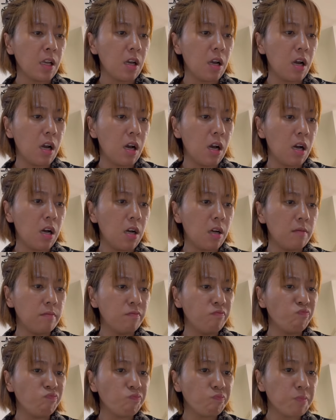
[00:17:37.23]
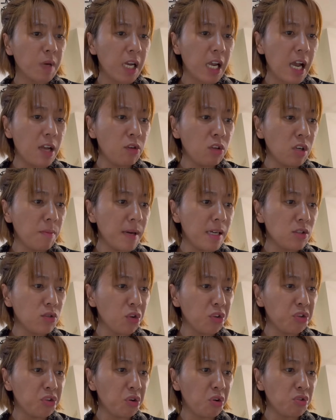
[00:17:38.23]
Um, magkano na bang
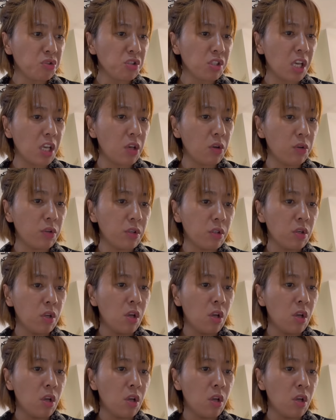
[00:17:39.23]
Zone Zonrox ngayon?